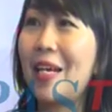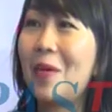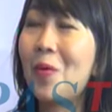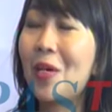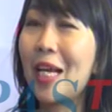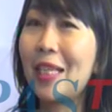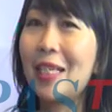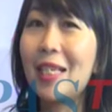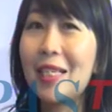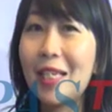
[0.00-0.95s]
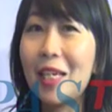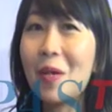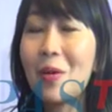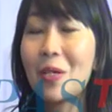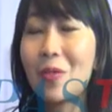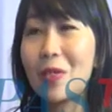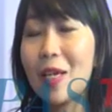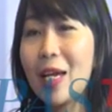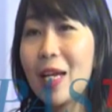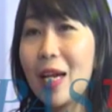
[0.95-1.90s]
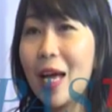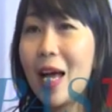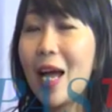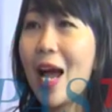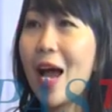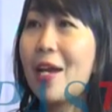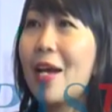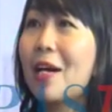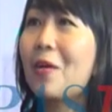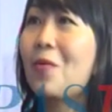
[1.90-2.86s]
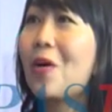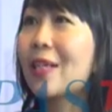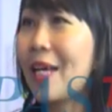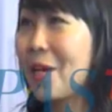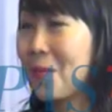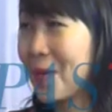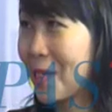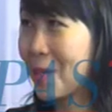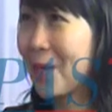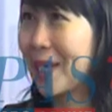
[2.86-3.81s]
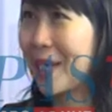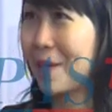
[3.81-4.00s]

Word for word: demokratis di sini maksudnya adalah ada reward, ada punishment ya.